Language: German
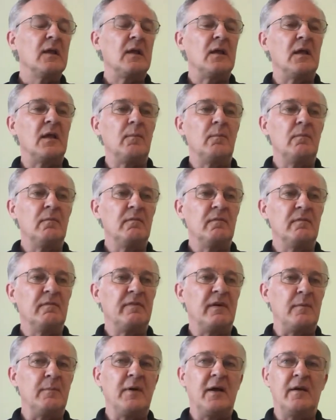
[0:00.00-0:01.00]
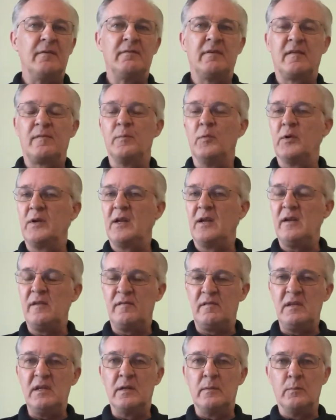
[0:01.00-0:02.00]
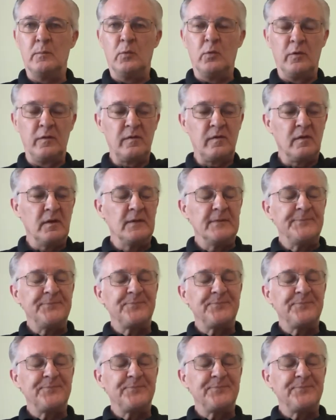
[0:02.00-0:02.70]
ähm, weil man was modernisieren muss.